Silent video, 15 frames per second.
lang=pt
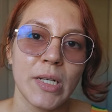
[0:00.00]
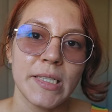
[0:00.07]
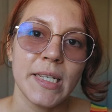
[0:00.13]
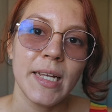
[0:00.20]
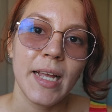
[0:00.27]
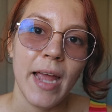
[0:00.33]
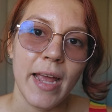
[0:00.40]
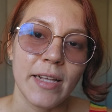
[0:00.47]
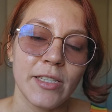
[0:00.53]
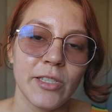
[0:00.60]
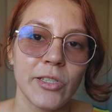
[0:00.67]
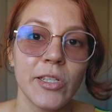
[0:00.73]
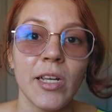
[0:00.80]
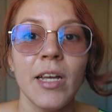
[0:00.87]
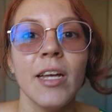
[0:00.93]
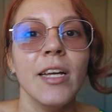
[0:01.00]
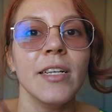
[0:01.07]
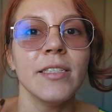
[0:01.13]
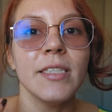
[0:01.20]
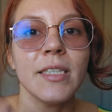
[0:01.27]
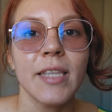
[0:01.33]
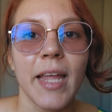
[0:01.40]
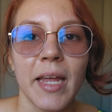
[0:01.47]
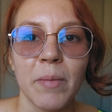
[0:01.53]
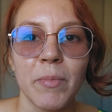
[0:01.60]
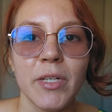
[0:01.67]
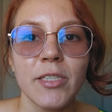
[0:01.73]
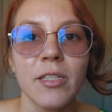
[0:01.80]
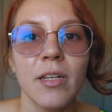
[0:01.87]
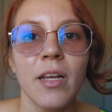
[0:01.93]
as enquetes de
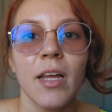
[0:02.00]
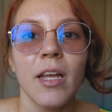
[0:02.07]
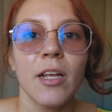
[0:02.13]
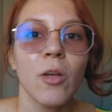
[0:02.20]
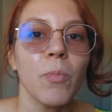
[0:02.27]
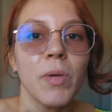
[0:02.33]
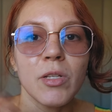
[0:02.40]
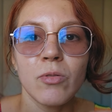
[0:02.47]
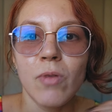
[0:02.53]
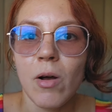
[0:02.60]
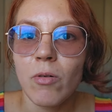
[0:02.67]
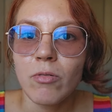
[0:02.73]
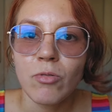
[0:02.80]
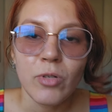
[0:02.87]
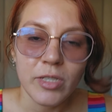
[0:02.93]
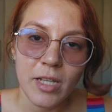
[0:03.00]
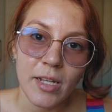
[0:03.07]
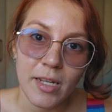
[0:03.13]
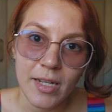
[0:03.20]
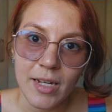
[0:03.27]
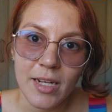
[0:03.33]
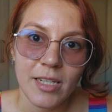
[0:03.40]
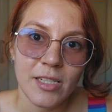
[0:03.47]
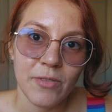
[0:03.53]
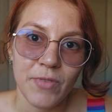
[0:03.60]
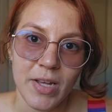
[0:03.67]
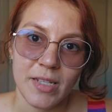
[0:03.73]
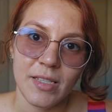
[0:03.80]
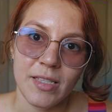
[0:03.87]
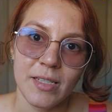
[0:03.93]
temas que o pessoal gostaria que
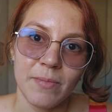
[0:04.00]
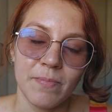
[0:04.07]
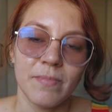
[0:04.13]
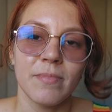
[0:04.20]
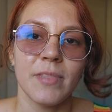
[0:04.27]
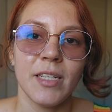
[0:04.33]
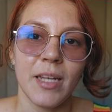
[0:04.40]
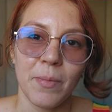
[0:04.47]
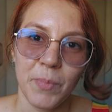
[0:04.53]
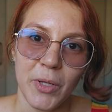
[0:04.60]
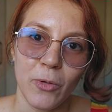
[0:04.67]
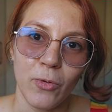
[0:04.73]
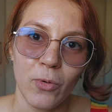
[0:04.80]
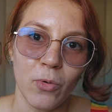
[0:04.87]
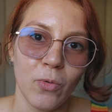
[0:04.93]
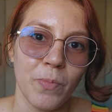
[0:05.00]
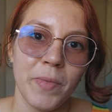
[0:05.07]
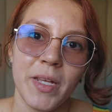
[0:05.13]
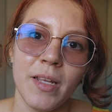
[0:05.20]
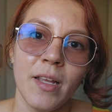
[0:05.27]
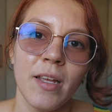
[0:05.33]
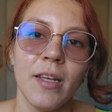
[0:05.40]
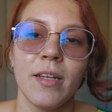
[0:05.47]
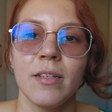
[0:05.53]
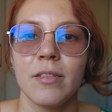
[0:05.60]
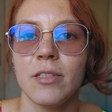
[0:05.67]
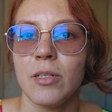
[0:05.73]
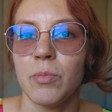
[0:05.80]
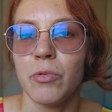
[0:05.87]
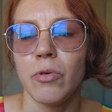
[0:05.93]
tivesse em Amigurumi,
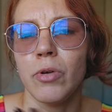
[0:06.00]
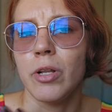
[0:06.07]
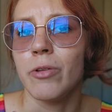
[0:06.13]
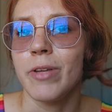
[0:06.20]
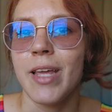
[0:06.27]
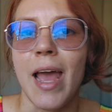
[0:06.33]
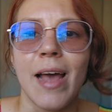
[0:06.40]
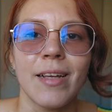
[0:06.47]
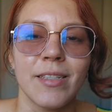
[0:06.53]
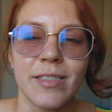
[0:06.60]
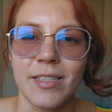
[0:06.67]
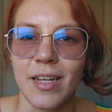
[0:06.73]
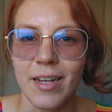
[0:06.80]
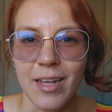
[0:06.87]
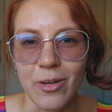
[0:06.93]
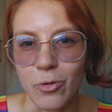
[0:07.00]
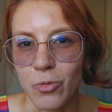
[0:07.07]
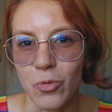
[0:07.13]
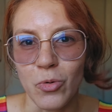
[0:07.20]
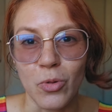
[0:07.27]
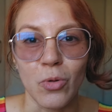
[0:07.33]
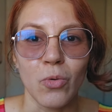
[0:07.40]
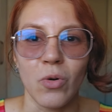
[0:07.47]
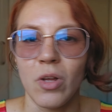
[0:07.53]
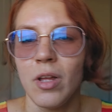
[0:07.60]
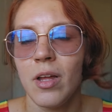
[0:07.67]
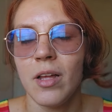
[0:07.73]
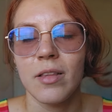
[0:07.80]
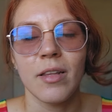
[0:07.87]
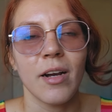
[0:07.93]
tipo Inuyasha, Naruto,
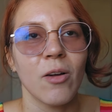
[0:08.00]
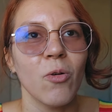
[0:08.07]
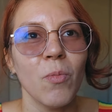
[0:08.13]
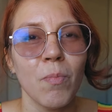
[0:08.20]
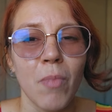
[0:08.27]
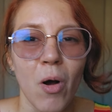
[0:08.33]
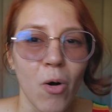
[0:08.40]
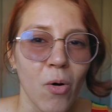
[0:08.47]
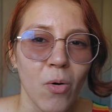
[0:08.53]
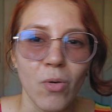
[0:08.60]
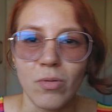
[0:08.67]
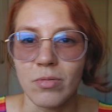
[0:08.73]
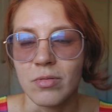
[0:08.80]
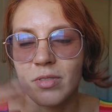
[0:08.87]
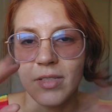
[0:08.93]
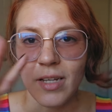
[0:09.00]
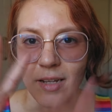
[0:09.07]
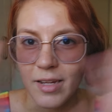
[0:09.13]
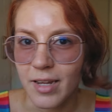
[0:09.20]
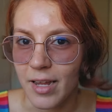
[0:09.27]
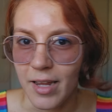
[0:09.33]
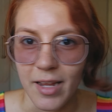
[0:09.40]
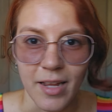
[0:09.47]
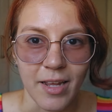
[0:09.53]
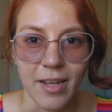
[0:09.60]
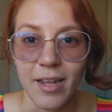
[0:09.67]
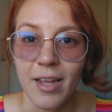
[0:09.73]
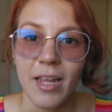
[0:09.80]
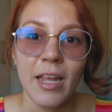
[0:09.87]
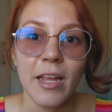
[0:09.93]
Dragon Ball, não sei o quê,
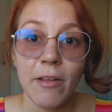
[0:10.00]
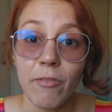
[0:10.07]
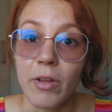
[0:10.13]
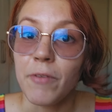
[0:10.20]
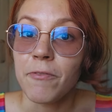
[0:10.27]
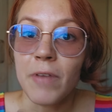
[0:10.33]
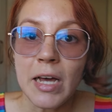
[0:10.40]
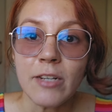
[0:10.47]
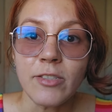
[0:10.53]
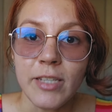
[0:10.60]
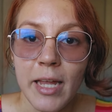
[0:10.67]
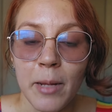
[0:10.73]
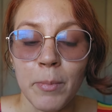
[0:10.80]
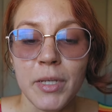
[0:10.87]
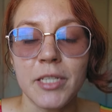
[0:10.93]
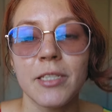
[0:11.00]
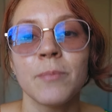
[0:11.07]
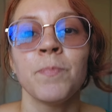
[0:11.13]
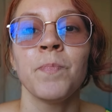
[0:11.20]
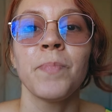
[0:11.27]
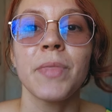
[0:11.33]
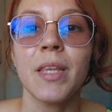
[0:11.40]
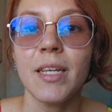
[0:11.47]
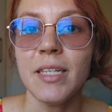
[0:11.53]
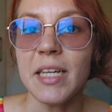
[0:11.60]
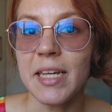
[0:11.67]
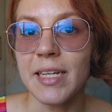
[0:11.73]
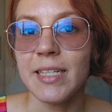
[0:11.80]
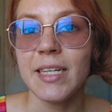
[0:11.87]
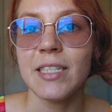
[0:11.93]
enfim, vários temas. E
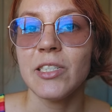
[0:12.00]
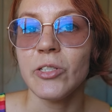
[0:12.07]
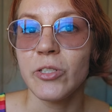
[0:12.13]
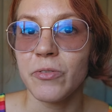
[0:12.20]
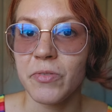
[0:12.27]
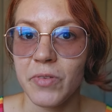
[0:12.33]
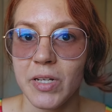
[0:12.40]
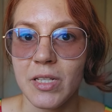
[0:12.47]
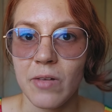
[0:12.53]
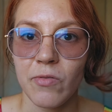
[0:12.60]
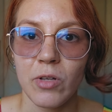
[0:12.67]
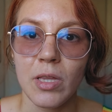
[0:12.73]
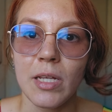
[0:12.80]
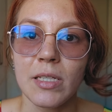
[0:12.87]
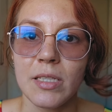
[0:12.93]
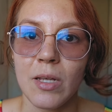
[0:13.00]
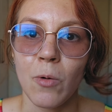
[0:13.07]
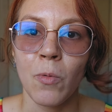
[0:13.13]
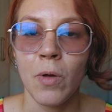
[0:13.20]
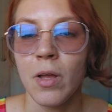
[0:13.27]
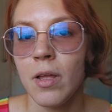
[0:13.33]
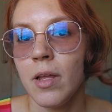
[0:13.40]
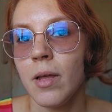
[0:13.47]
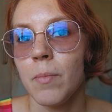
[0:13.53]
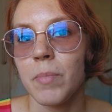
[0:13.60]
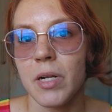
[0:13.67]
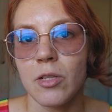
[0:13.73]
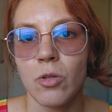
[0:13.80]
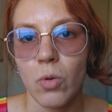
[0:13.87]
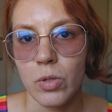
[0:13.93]
aí a gente faz a votação
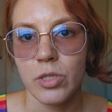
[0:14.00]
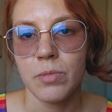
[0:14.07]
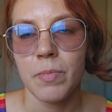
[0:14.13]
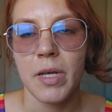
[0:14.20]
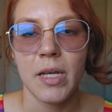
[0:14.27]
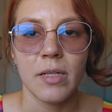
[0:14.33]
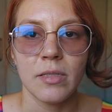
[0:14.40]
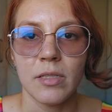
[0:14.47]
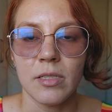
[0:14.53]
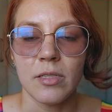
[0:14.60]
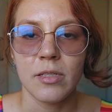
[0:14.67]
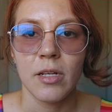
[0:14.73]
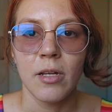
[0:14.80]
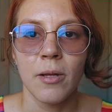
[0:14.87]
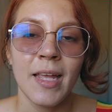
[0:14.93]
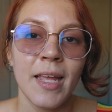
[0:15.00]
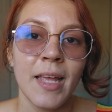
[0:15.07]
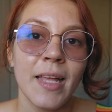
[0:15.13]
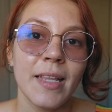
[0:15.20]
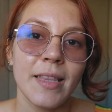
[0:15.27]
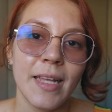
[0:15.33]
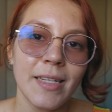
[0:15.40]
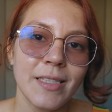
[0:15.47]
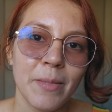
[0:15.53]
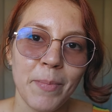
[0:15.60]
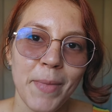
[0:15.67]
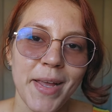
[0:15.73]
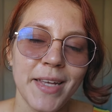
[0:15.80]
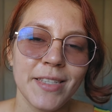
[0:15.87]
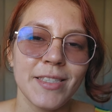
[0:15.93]
para dois meses. Nesse
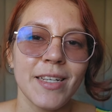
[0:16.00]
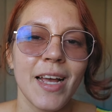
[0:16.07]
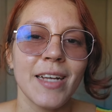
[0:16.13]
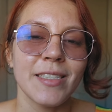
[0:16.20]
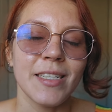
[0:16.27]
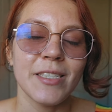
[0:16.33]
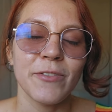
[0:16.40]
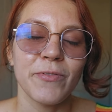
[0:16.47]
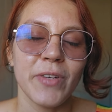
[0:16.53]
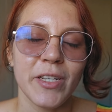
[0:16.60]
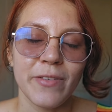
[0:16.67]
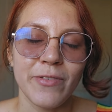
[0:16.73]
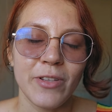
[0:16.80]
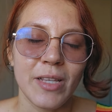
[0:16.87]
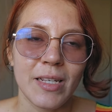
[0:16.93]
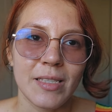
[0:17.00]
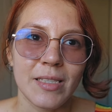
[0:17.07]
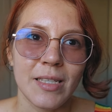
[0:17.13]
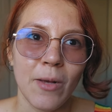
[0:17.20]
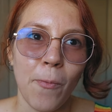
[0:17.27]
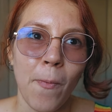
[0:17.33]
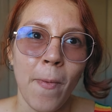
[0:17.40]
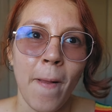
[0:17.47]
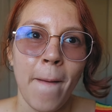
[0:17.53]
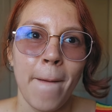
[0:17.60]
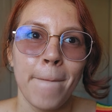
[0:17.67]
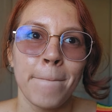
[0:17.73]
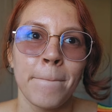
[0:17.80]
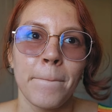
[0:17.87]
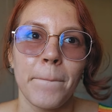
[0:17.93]
mês, a gente fez votação
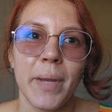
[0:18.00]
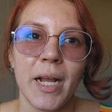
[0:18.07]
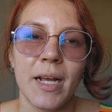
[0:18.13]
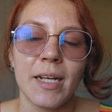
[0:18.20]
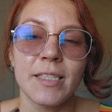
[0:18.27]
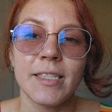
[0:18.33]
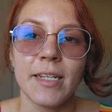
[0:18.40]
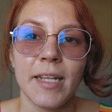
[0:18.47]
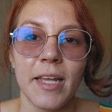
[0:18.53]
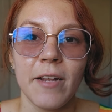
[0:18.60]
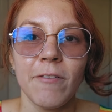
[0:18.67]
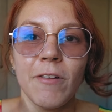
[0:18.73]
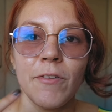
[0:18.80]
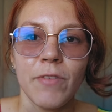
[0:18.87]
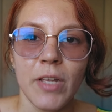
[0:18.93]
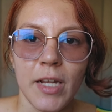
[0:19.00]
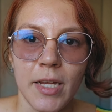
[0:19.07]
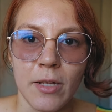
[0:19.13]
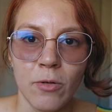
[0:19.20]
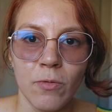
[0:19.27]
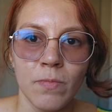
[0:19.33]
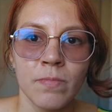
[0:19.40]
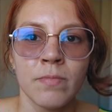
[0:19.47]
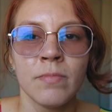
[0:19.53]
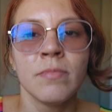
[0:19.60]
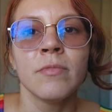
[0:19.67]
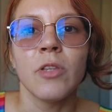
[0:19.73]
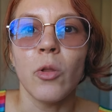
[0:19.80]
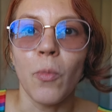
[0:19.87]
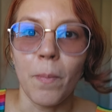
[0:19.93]
para janeiro e fevereiro
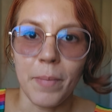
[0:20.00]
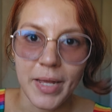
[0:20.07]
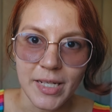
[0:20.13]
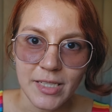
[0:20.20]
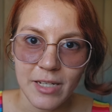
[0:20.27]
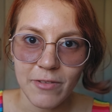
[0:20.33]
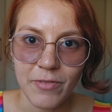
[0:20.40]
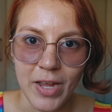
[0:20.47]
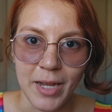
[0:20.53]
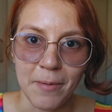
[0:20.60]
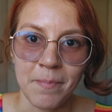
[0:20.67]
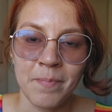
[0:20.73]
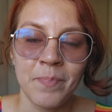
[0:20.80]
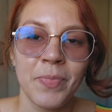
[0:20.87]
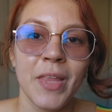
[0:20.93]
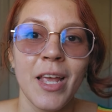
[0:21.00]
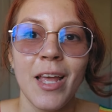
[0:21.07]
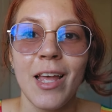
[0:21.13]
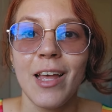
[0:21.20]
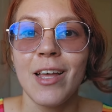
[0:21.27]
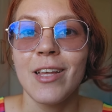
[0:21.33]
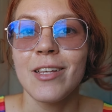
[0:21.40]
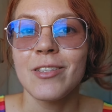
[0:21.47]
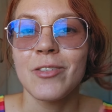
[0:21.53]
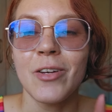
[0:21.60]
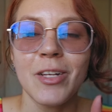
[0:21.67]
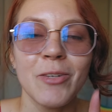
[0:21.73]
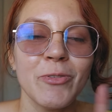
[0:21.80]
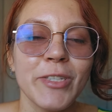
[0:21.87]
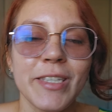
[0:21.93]
do mês que vem. Só
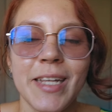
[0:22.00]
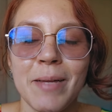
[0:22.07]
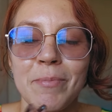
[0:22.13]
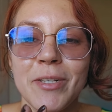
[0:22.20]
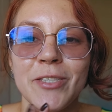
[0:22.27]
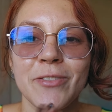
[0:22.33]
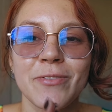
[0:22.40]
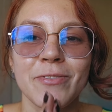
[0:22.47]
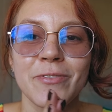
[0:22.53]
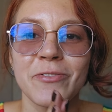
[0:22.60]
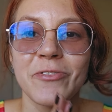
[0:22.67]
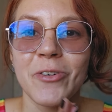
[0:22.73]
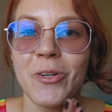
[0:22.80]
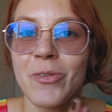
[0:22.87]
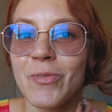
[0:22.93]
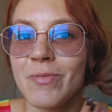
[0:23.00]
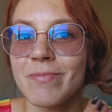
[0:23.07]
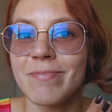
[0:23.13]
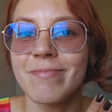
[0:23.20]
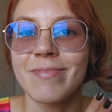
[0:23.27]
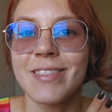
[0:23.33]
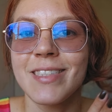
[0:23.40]
que os temas foram